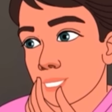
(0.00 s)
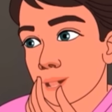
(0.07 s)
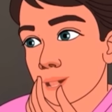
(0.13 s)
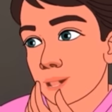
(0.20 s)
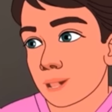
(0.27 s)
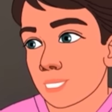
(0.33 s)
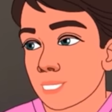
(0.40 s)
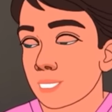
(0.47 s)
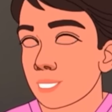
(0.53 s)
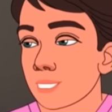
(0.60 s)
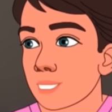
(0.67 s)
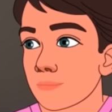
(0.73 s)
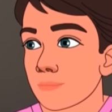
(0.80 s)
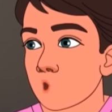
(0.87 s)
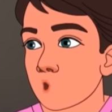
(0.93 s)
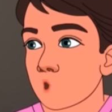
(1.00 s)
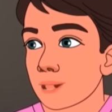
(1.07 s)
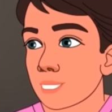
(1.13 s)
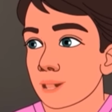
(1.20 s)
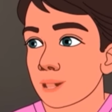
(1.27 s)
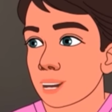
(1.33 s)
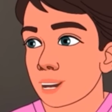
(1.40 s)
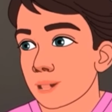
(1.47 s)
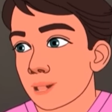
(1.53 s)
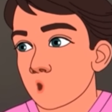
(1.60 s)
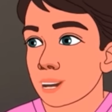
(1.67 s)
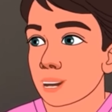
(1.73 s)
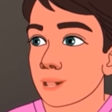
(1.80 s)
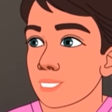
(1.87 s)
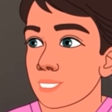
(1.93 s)
আমাকে একটা অমলেট বানিয়ে দাও না
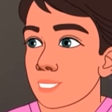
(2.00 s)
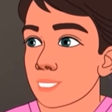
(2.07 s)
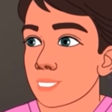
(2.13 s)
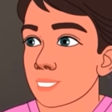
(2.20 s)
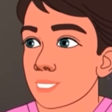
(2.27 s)
প্লিজ